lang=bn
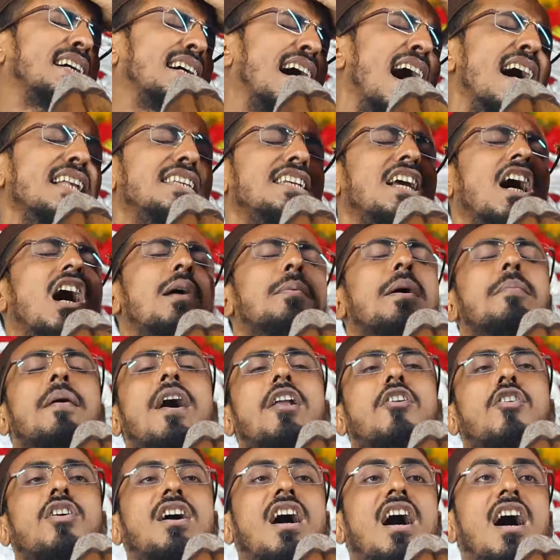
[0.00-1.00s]
কাজই হবে
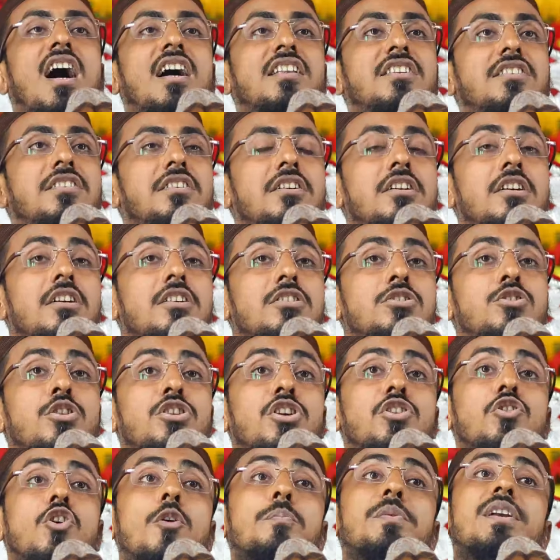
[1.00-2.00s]
ভালো কাজ
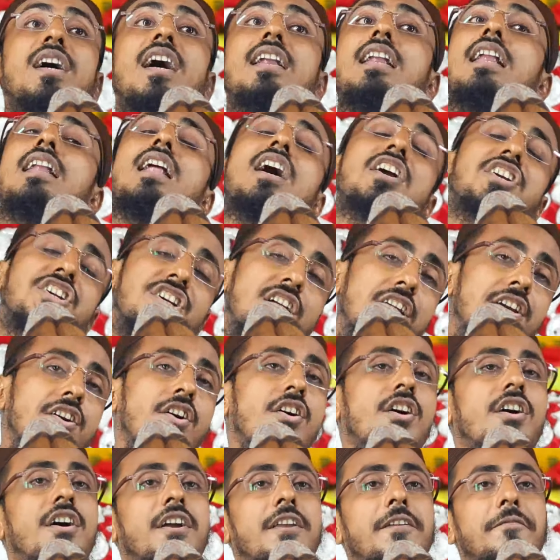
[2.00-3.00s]
যদি নবী আনা নাকশাই
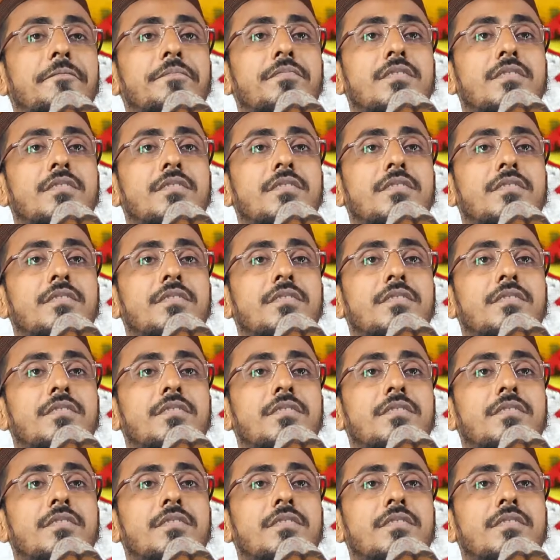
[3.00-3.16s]
হয়